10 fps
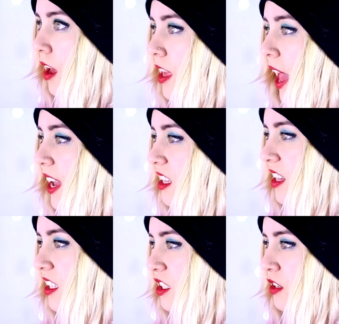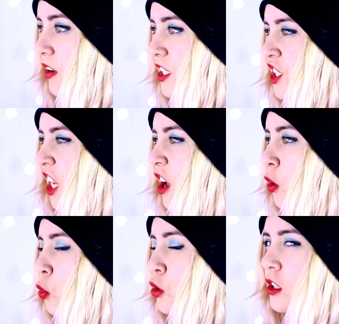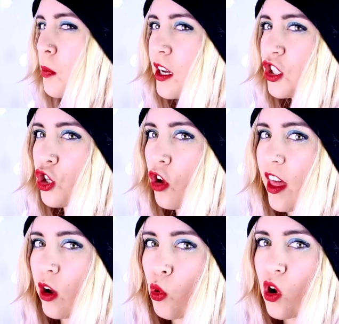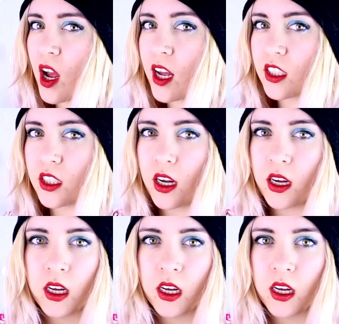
Jak nazywa się usmażona kucharza?